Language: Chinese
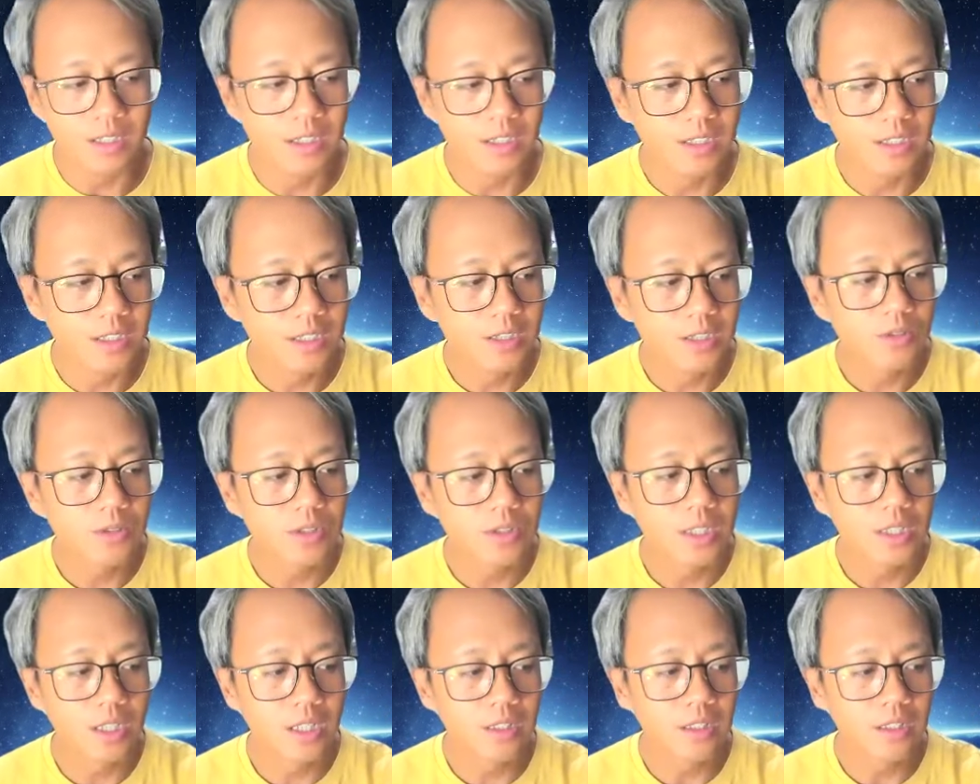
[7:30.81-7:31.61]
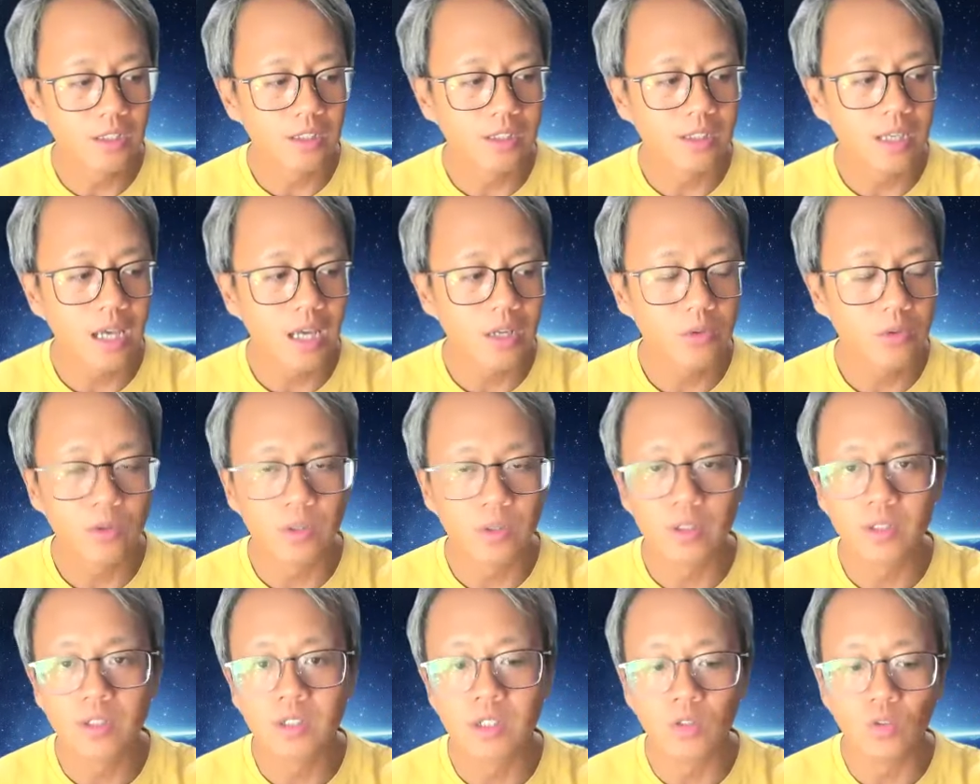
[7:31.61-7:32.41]
奇迹就是跟你参与
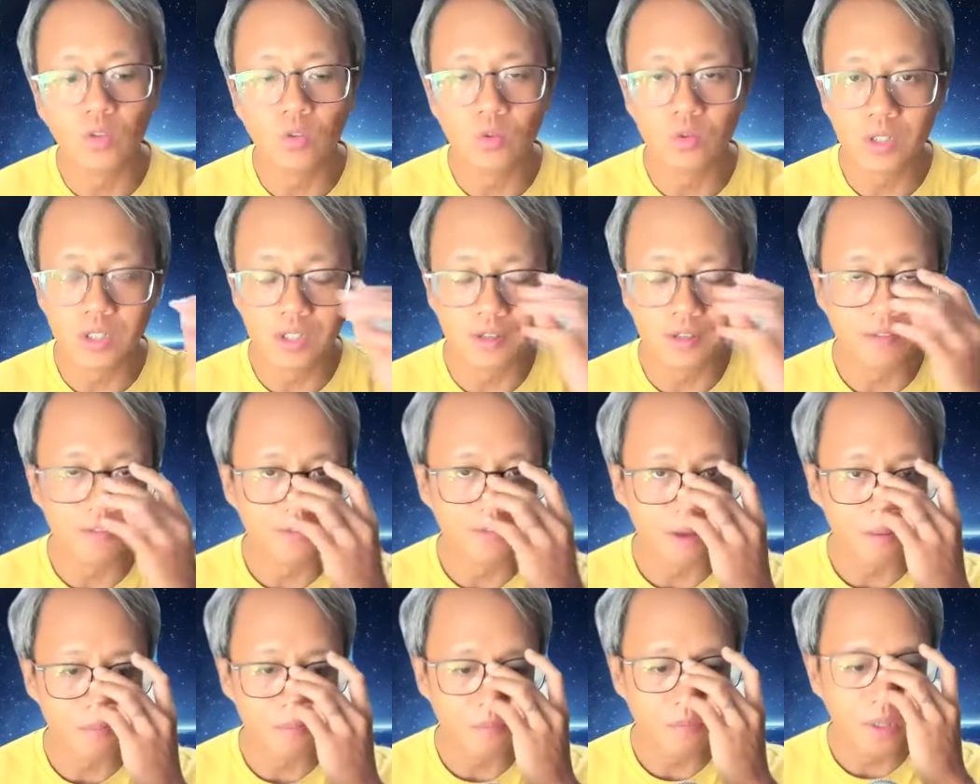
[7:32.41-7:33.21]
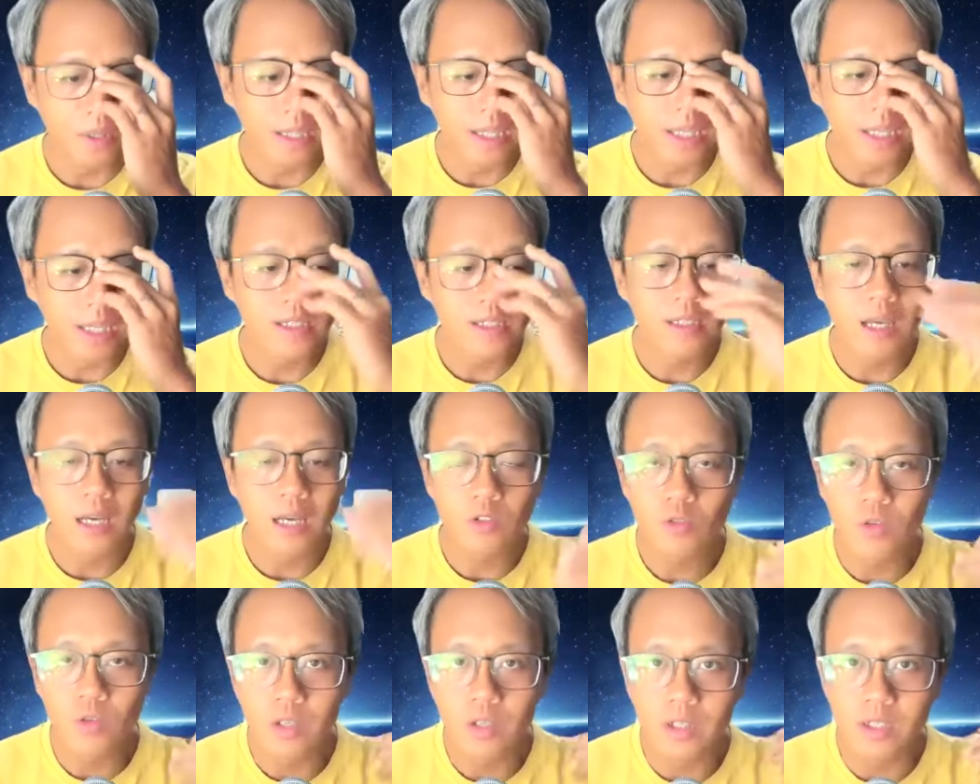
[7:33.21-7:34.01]
的程度成反比，但是它
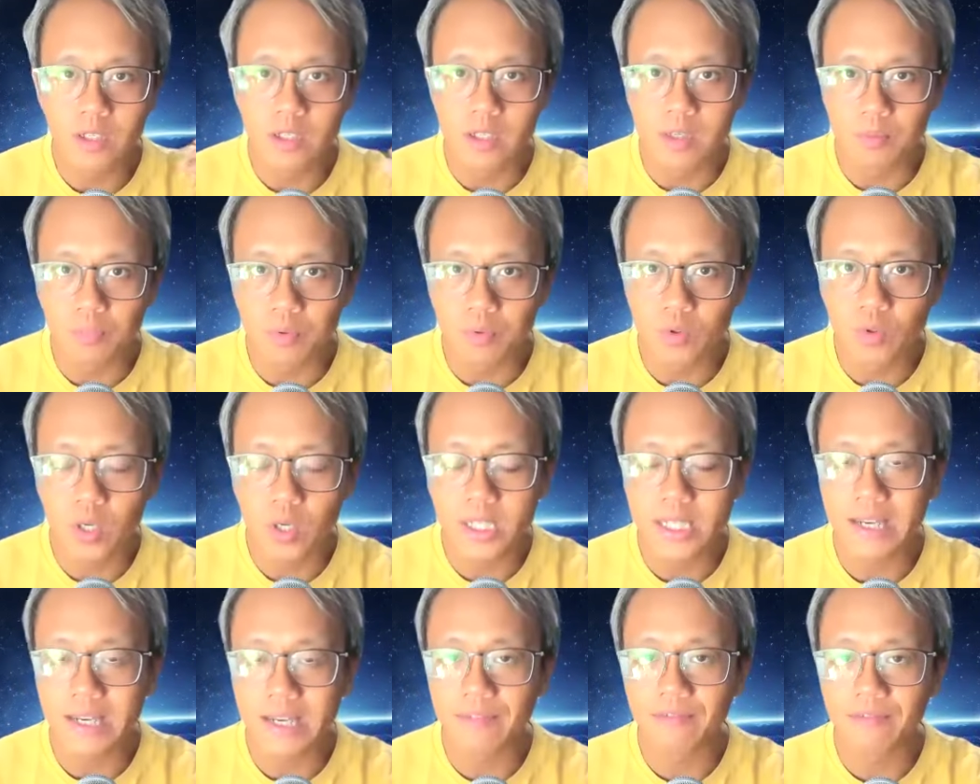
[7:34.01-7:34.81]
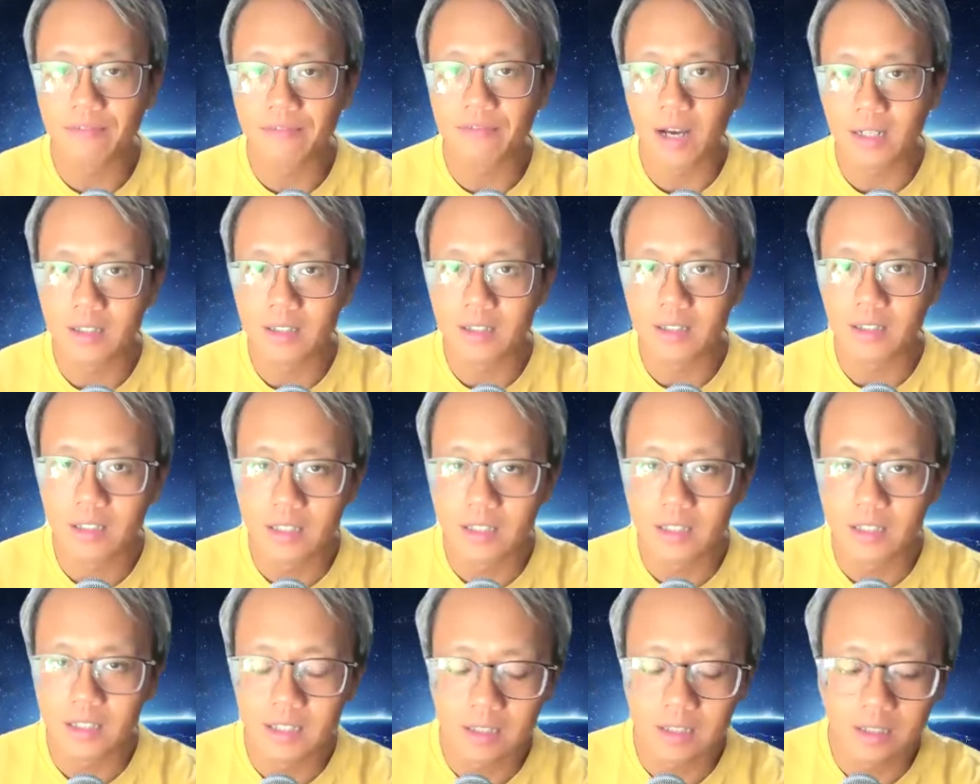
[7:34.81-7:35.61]
却一直不断在发生
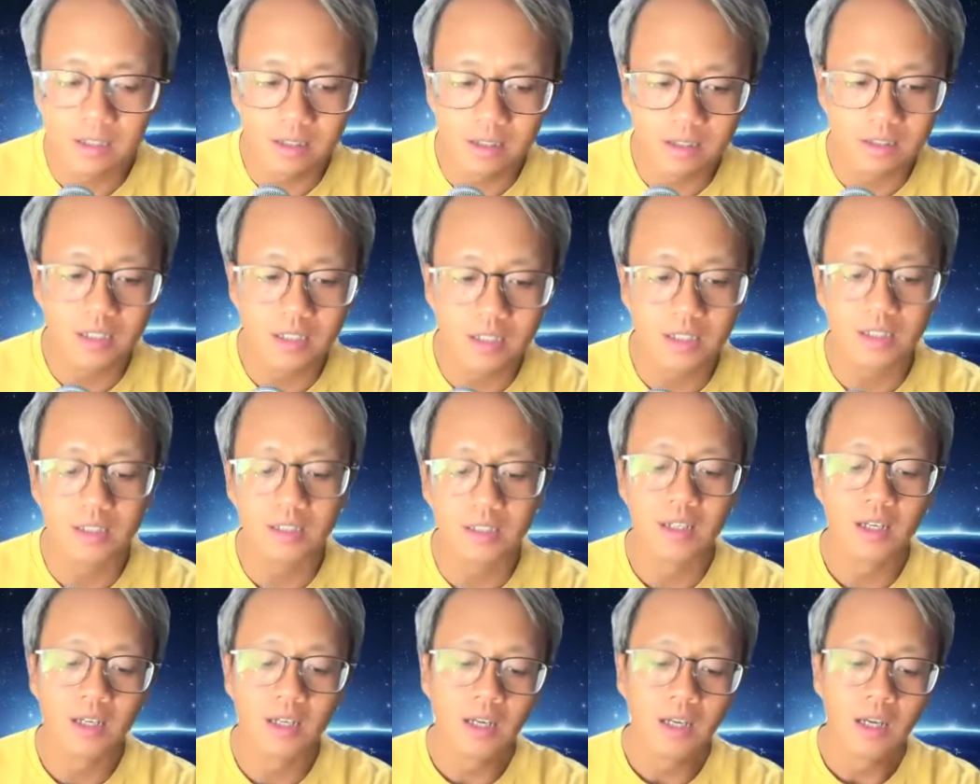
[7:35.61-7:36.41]
的一些事情。